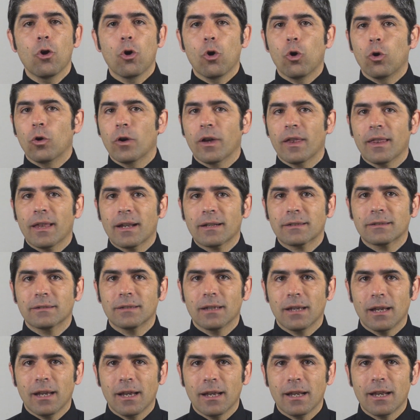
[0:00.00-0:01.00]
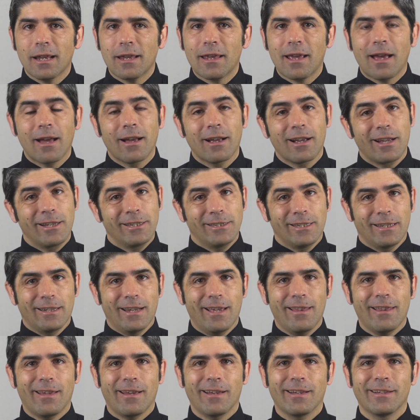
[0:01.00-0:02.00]
o quedarse en ella. Casi
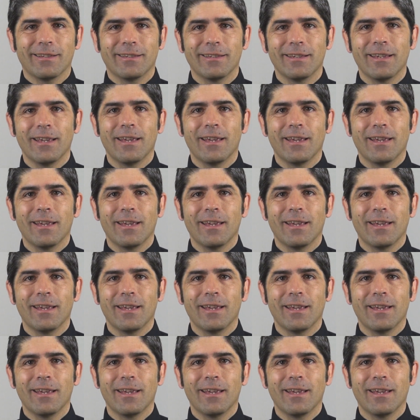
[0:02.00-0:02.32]
nada.